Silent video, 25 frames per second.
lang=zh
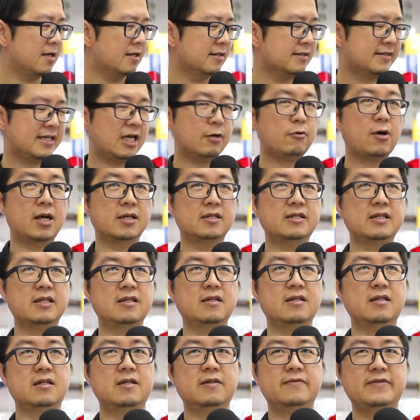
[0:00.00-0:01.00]
这款
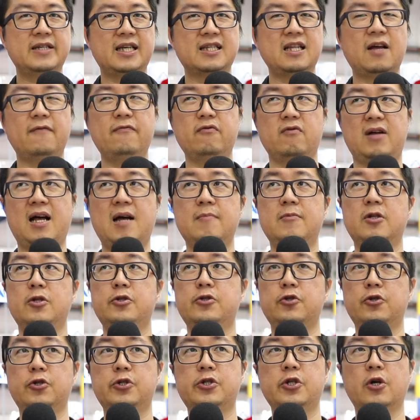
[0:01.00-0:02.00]
是相当符合他们的
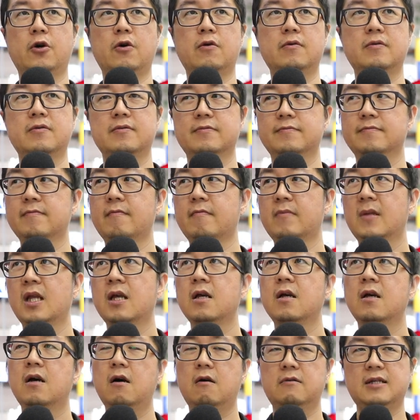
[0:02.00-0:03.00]
需求。
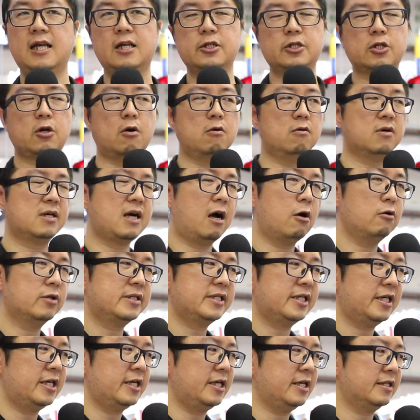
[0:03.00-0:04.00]
好，那从高
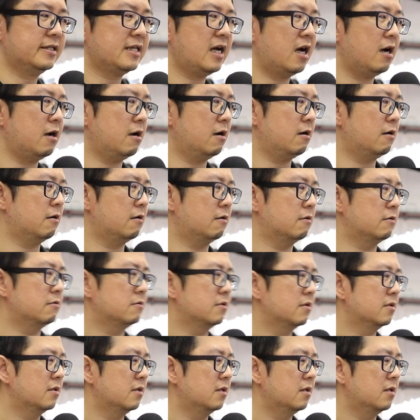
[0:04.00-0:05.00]
阶到
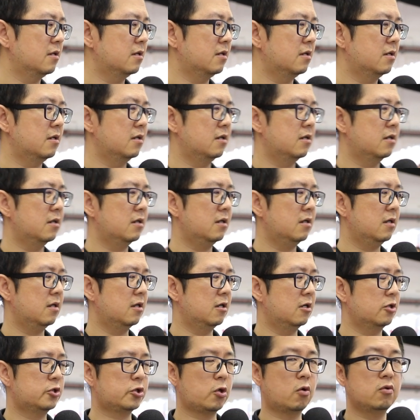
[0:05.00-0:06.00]

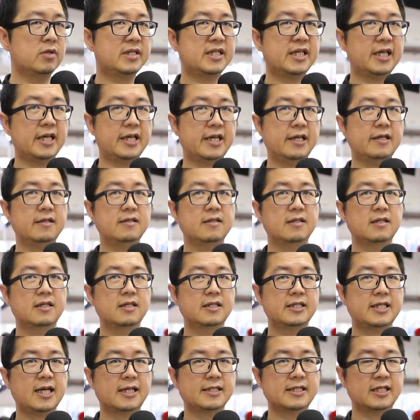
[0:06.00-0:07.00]
呃中阶
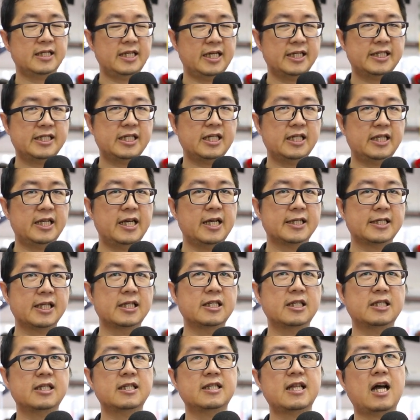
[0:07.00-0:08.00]
这样子一系列，甚
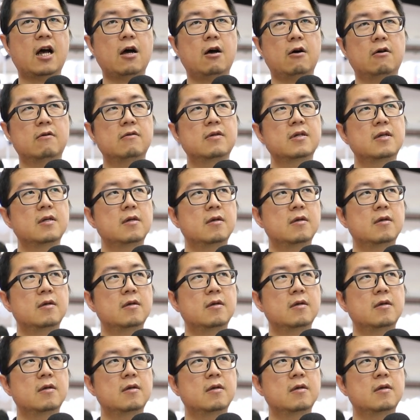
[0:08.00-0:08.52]
至是到